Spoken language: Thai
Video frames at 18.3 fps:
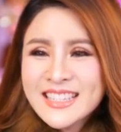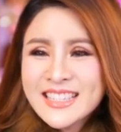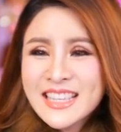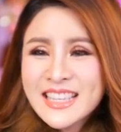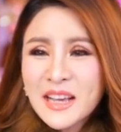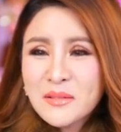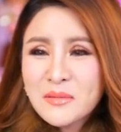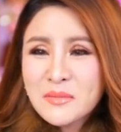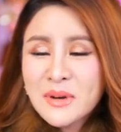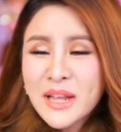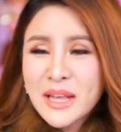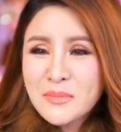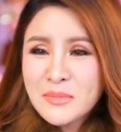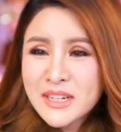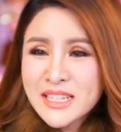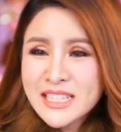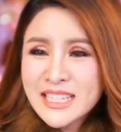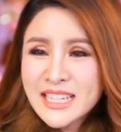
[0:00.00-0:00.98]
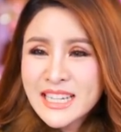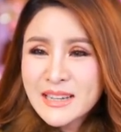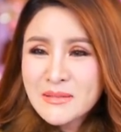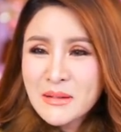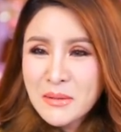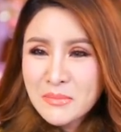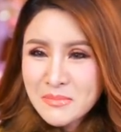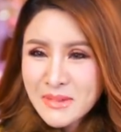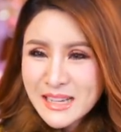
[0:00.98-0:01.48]
เสียงเพลงก็จะ
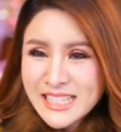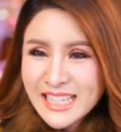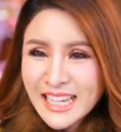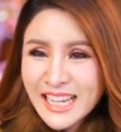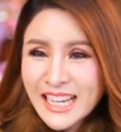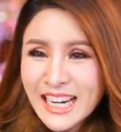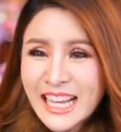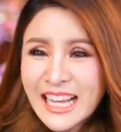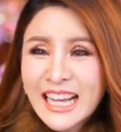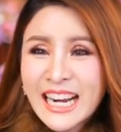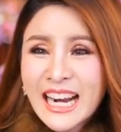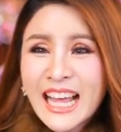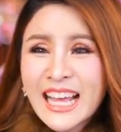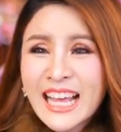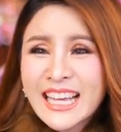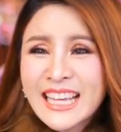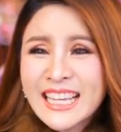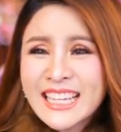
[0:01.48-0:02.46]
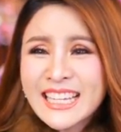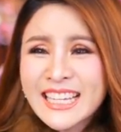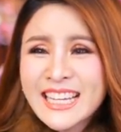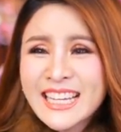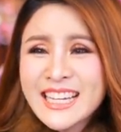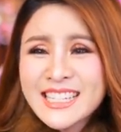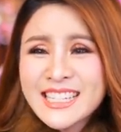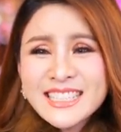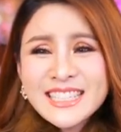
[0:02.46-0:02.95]
แบบมาจากไก
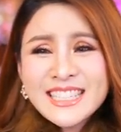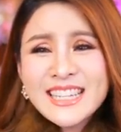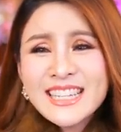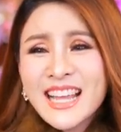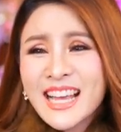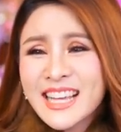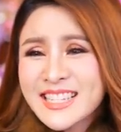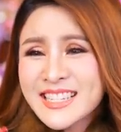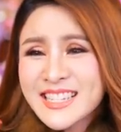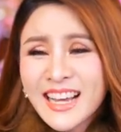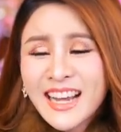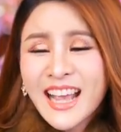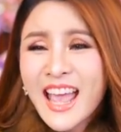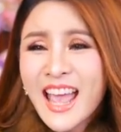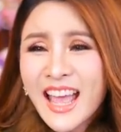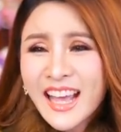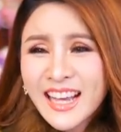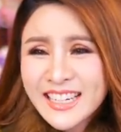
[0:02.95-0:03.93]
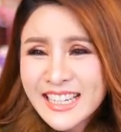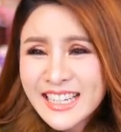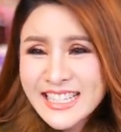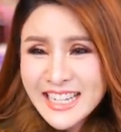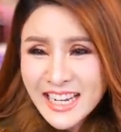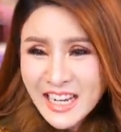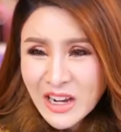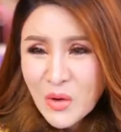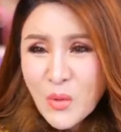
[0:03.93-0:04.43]
ลๆที่ไหนสักแห่งใน
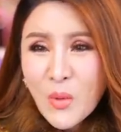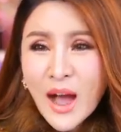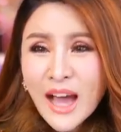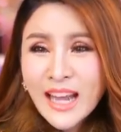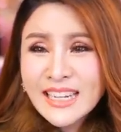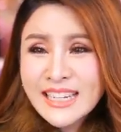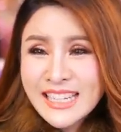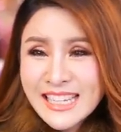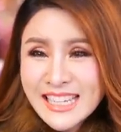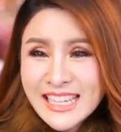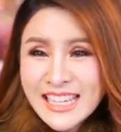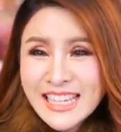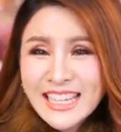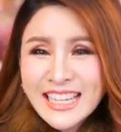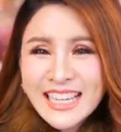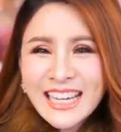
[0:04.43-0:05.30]
จักรวาลนี้